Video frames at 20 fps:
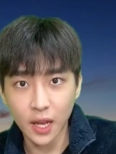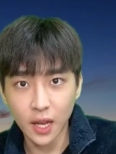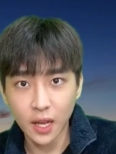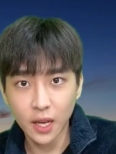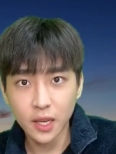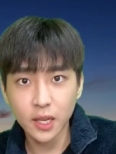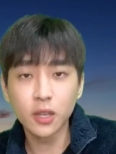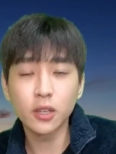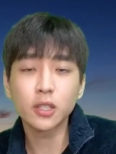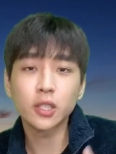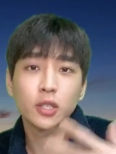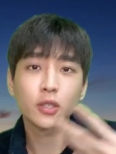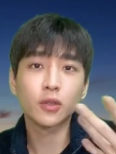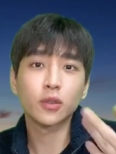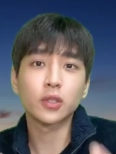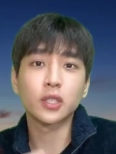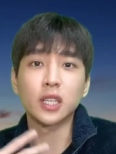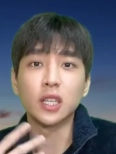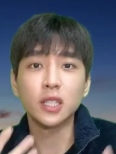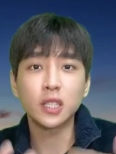이런 식으로
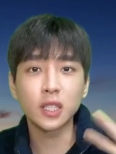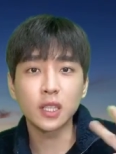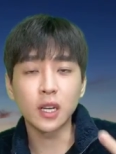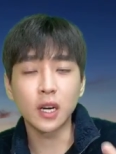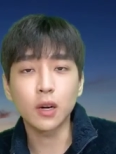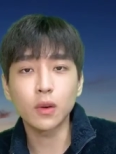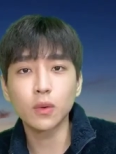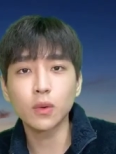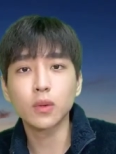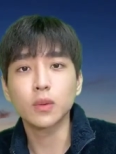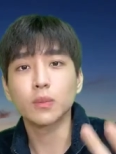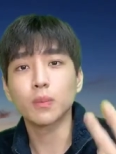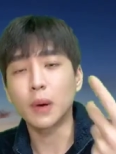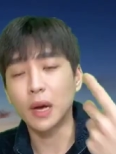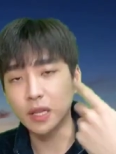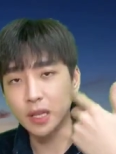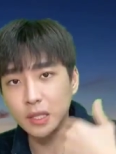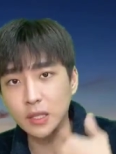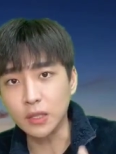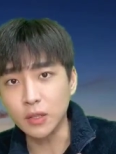제시를 하고
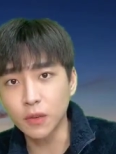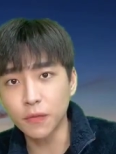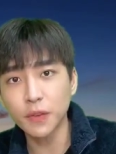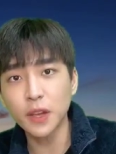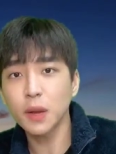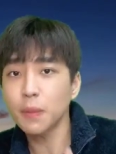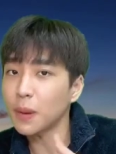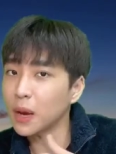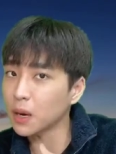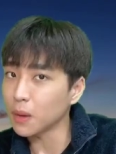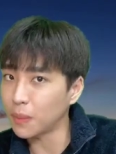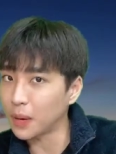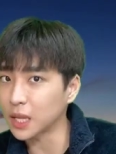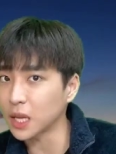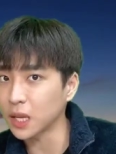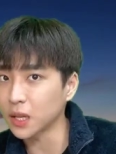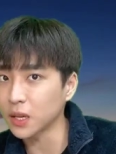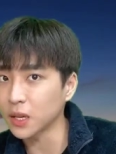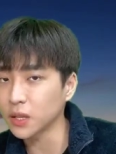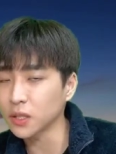받아들이고 피드백을
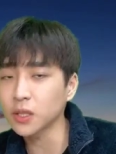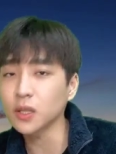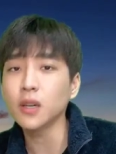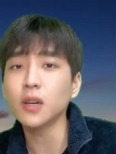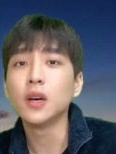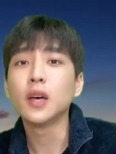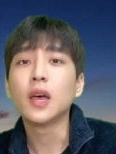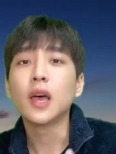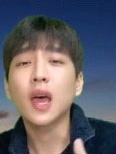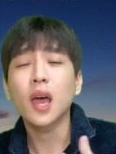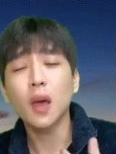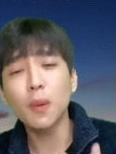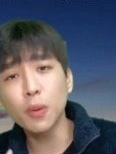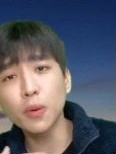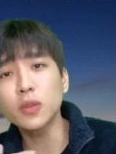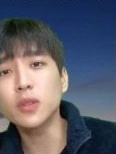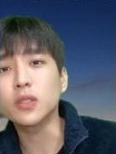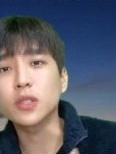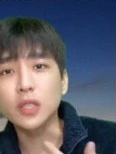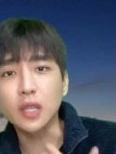받아들여서
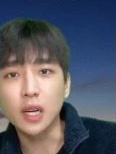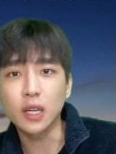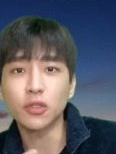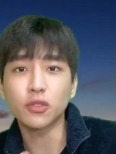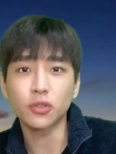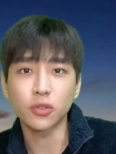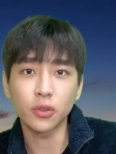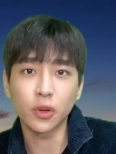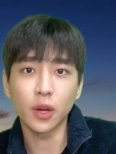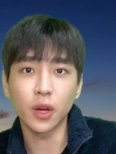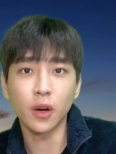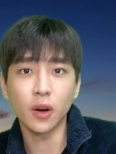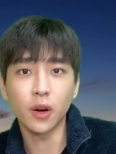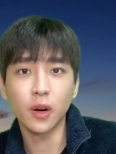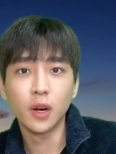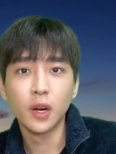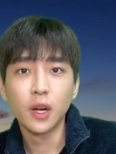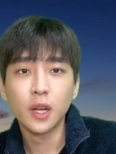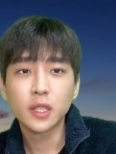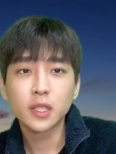해보는 습관이 중요해요.
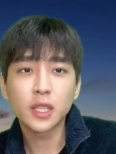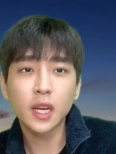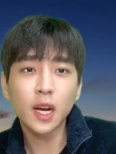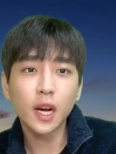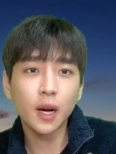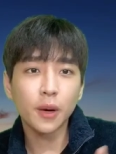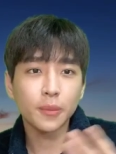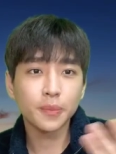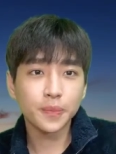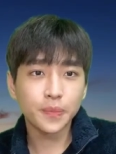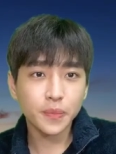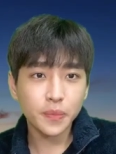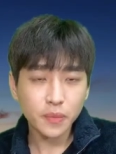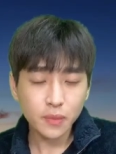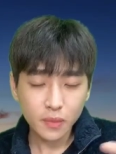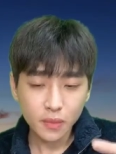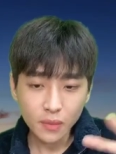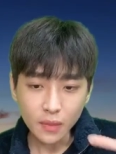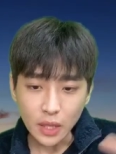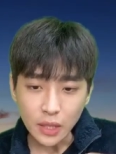제가
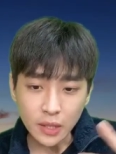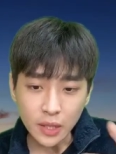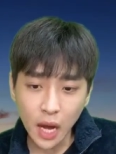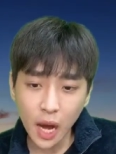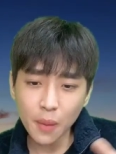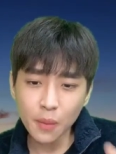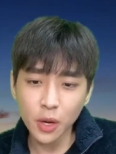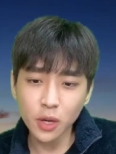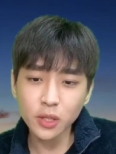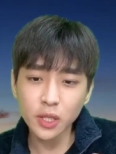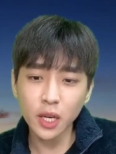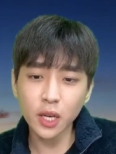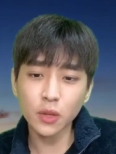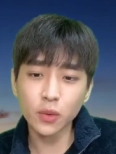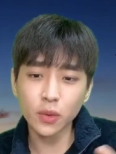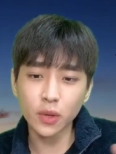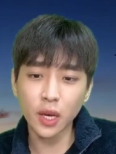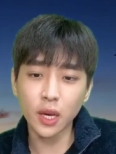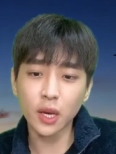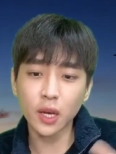다음 영상에도
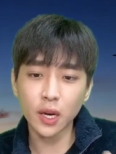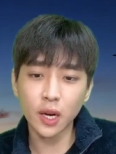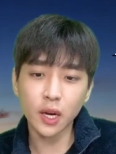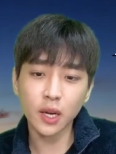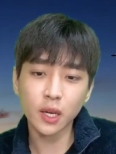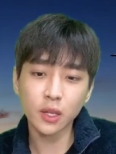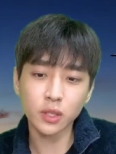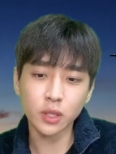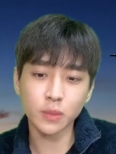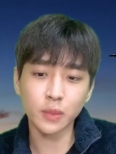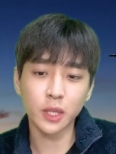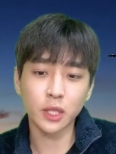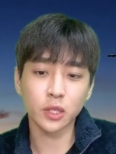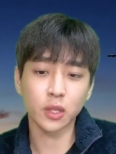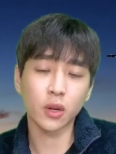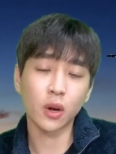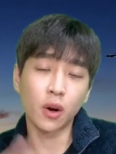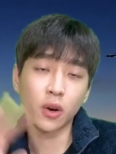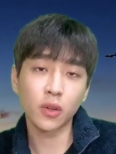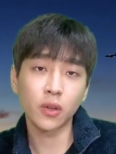얘기를 했겠지만 저는
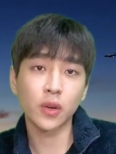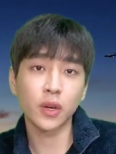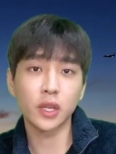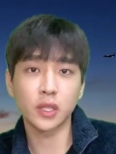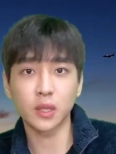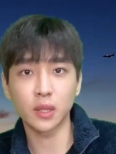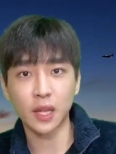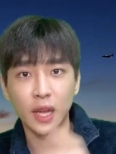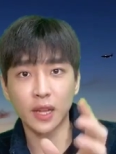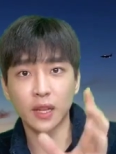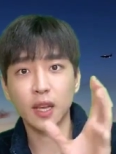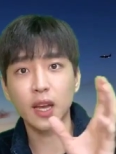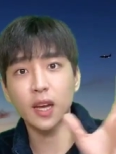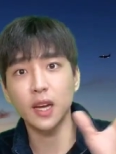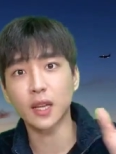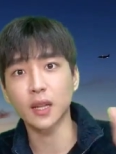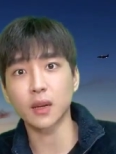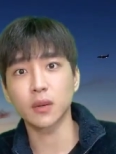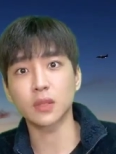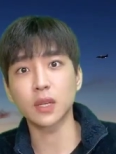언어에 이제 단계가
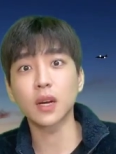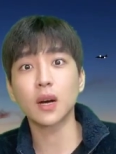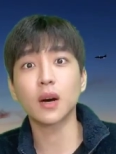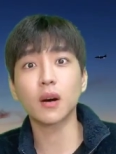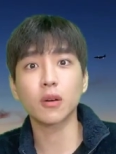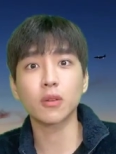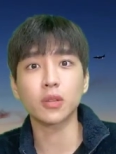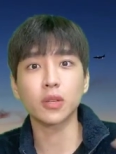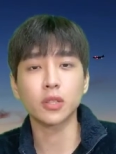있다고 생각하거든요.